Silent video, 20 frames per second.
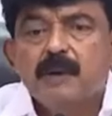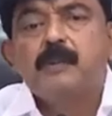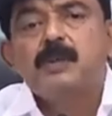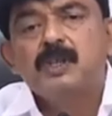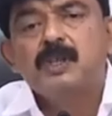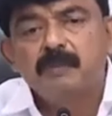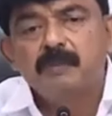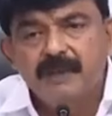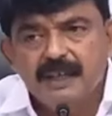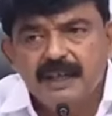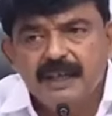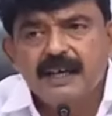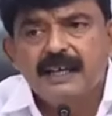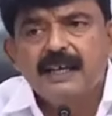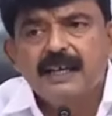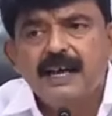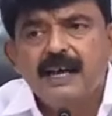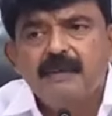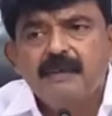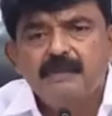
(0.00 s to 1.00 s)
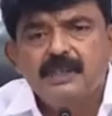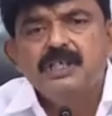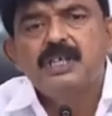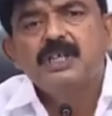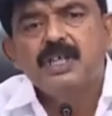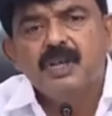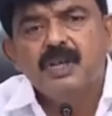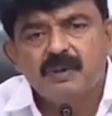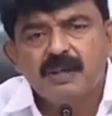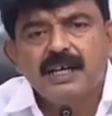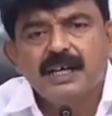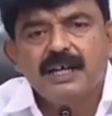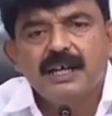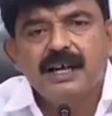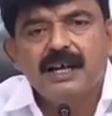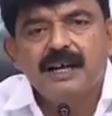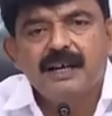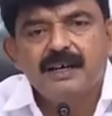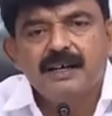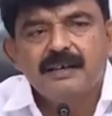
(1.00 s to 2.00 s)
ప్రభుత్వం మీదే కదా మీ చేతిలో ఉంది
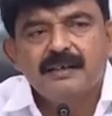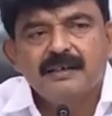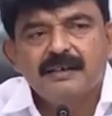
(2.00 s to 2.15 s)
కదా